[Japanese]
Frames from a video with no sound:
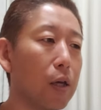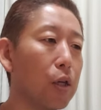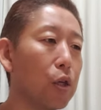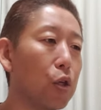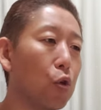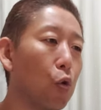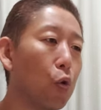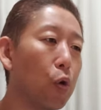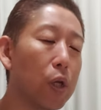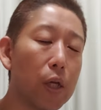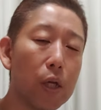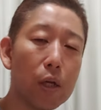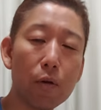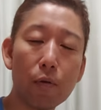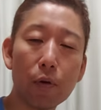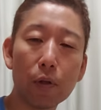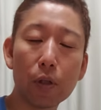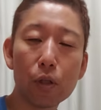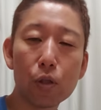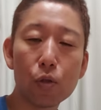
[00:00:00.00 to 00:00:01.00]
より
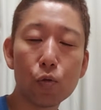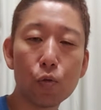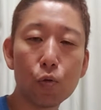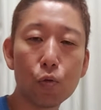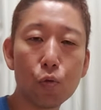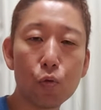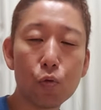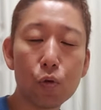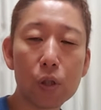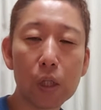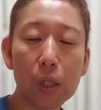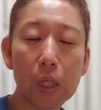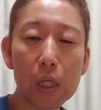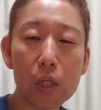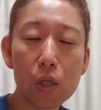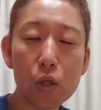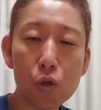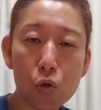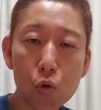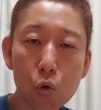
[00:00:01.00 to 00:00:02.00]
私の想像してた
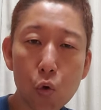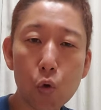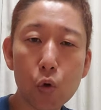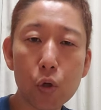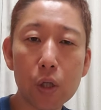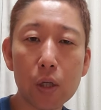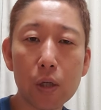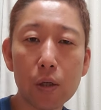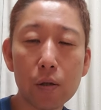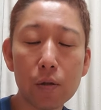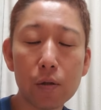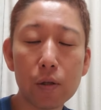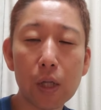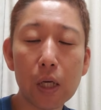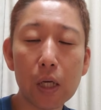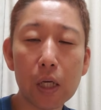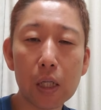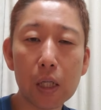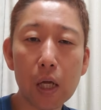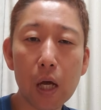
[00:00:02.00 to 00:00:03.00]
以上に素
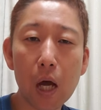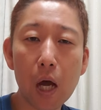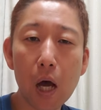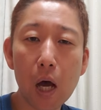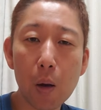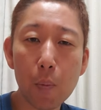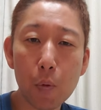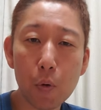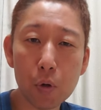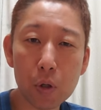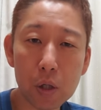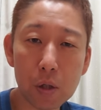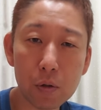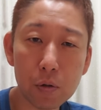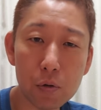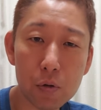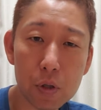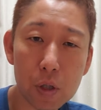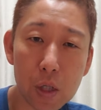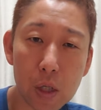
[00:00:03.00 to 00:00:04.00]
敵なハーモニー、
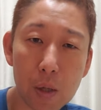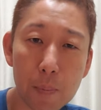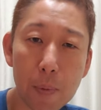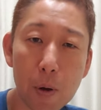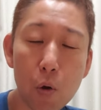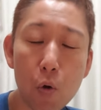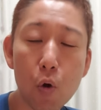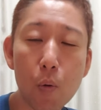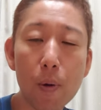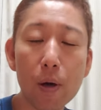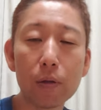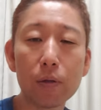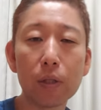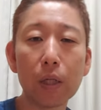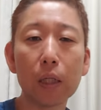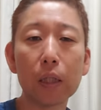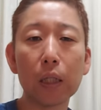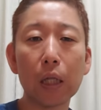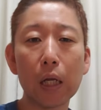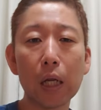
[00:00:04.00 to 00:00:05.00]
そしてね、パフォーマンス
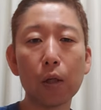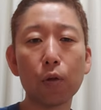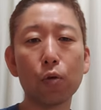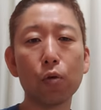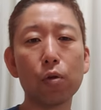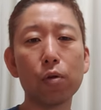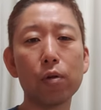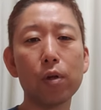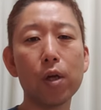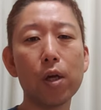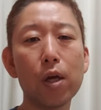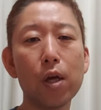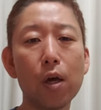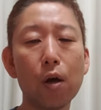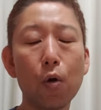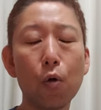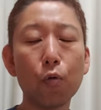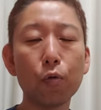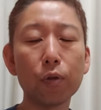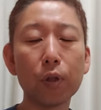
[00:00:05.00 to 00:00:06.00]
だったなという、
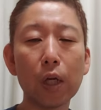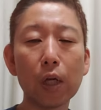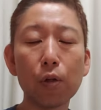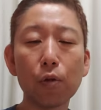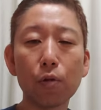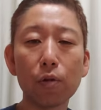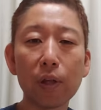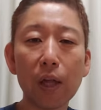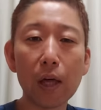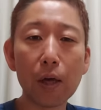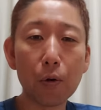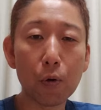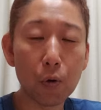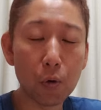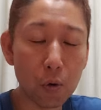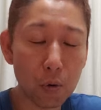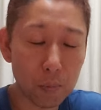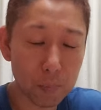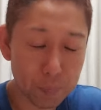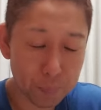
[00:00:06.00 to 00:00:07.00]
お二人の最後
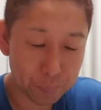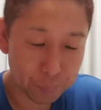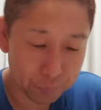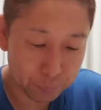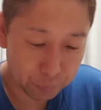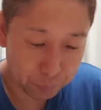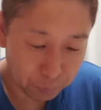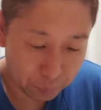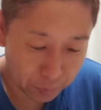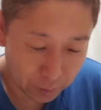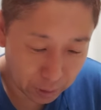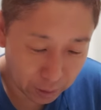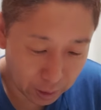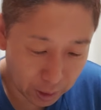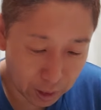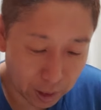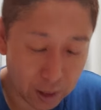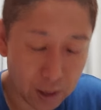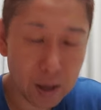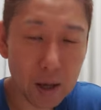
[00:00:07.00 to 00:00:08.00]
の
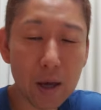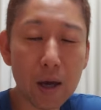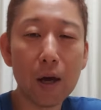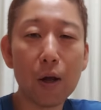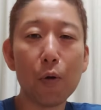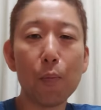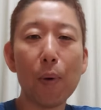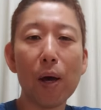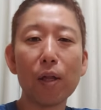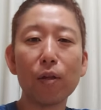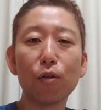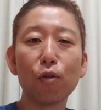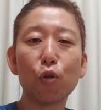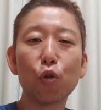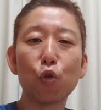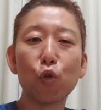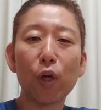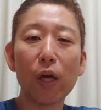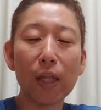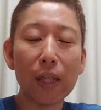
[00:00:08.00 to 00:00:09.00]
ね、あの満
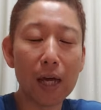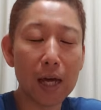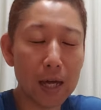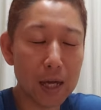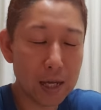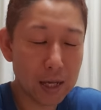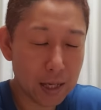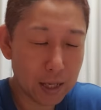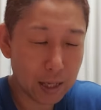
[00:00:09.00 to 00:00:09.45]
足げな